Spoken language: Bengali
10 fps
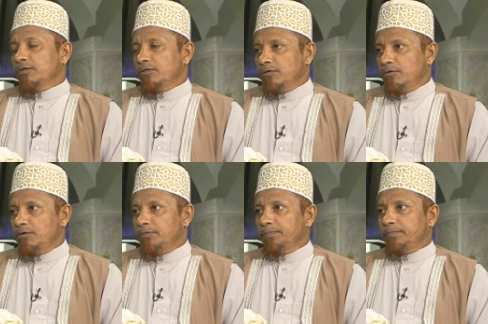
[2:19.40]
তো
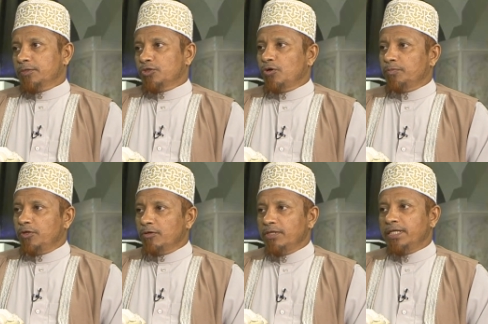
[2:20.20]
সব
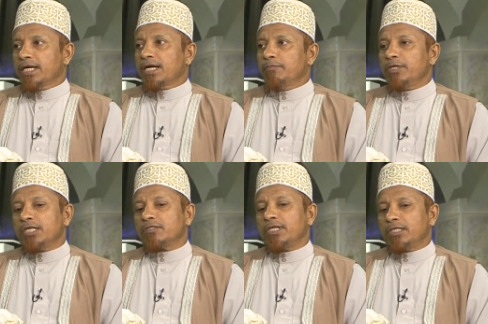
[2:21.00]
ধরনের ন্যাকামলি
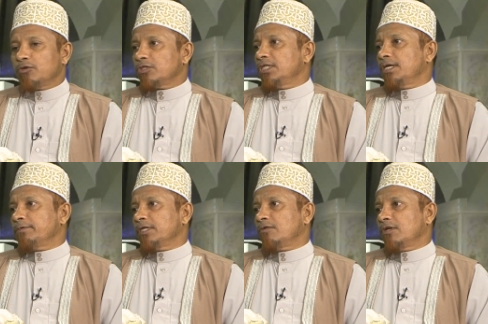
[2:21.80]
আসলে এই দশ দিনে
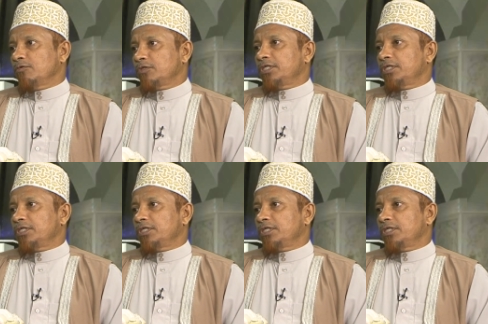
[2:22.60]
আমাদের করা ধন্যবাদ